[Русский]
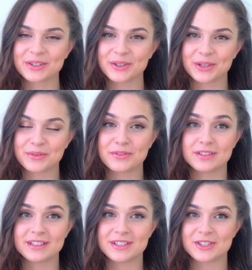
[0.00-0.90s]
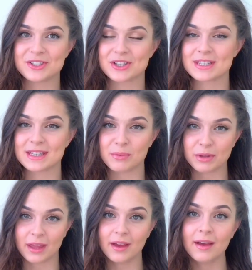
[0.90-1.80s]
который вы видите сейчас на
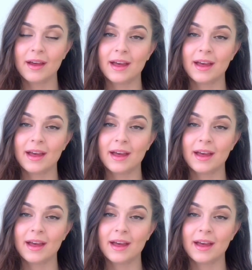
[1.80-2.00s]
мне.